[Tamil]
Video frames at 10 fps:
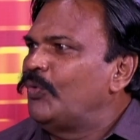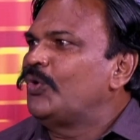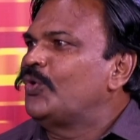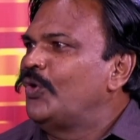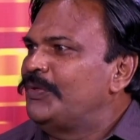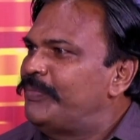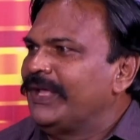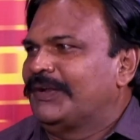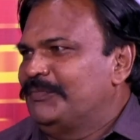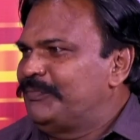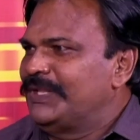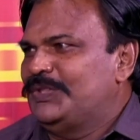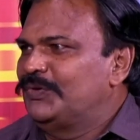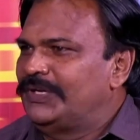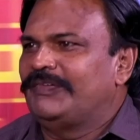ஒரு கோடி பேர்
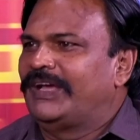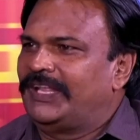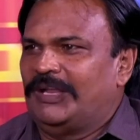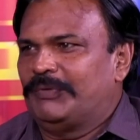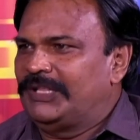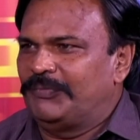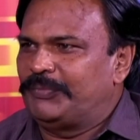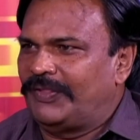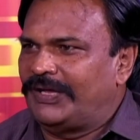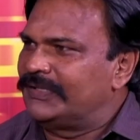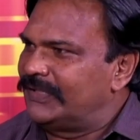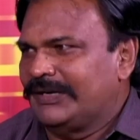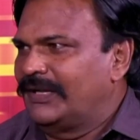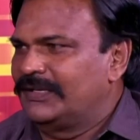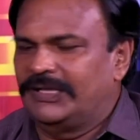படித்துவிட்டு வேலை இல்லாமல் இருப்பதாக தான் நான்